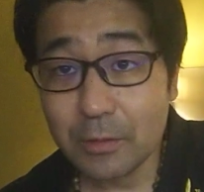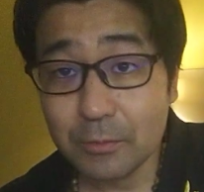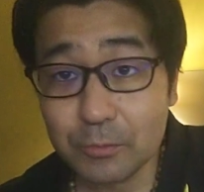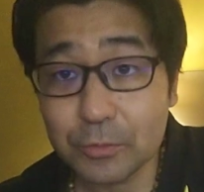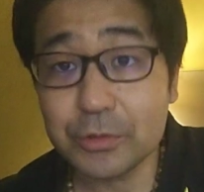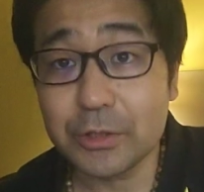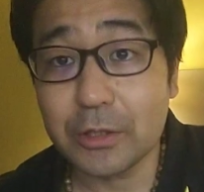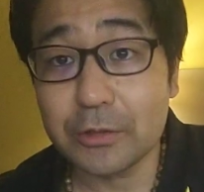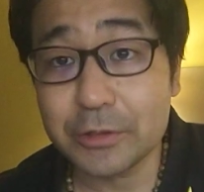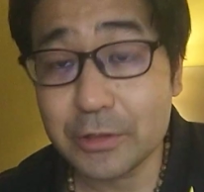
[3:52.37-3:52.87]

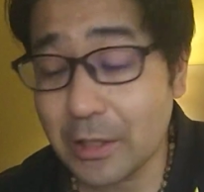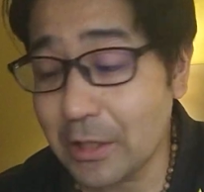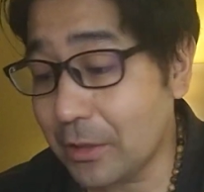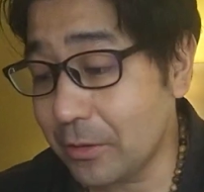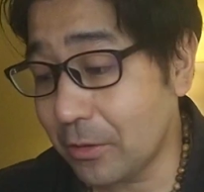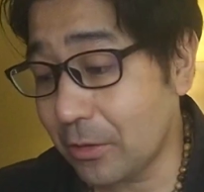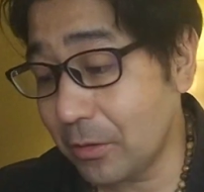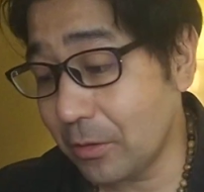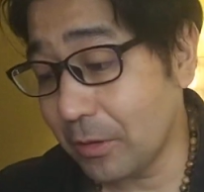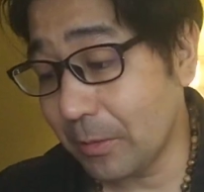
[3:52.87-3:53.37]
むちゃくちゃあ
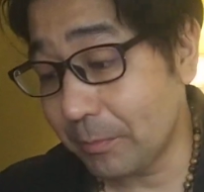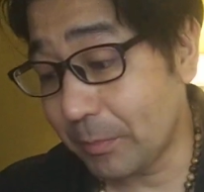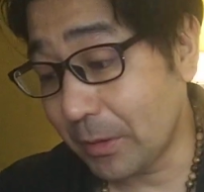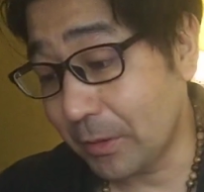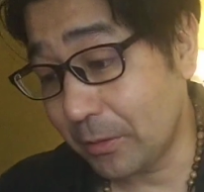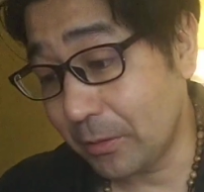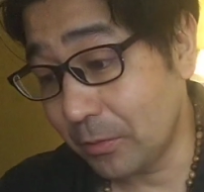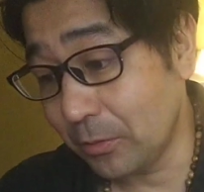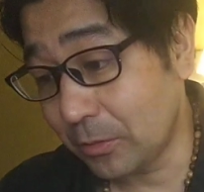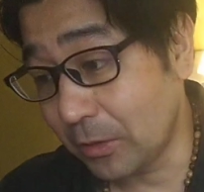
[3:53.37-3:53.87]
の、やっぱ
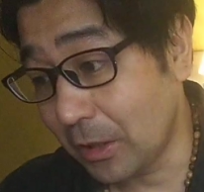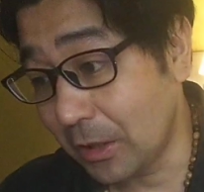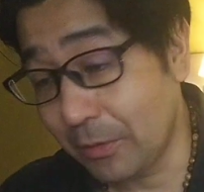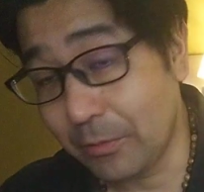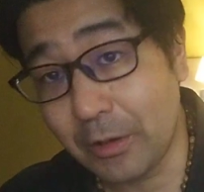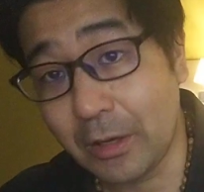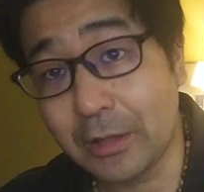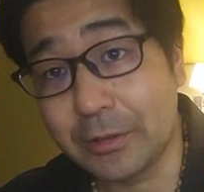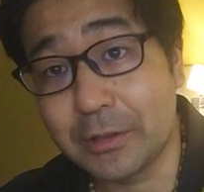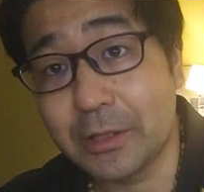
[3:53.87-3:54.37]
りお互い
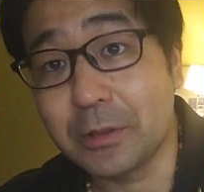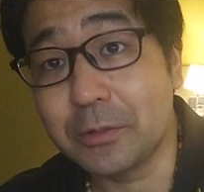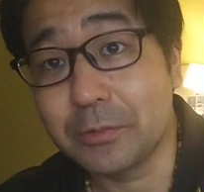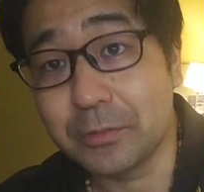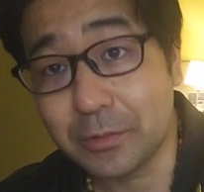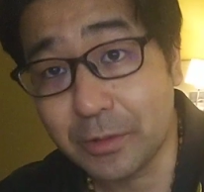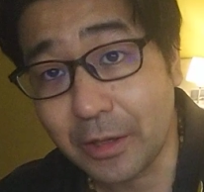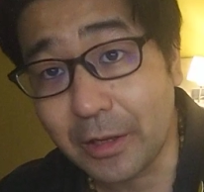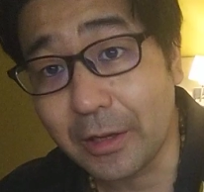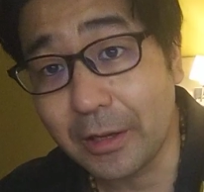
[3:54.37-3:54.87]
分かってる
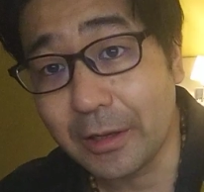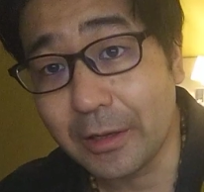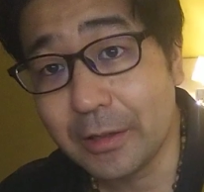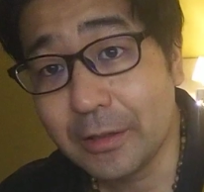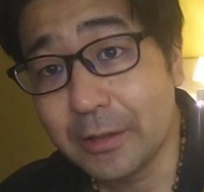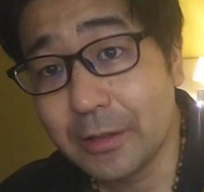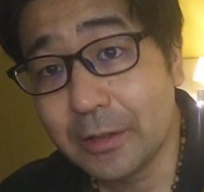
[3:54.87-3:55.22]
んで、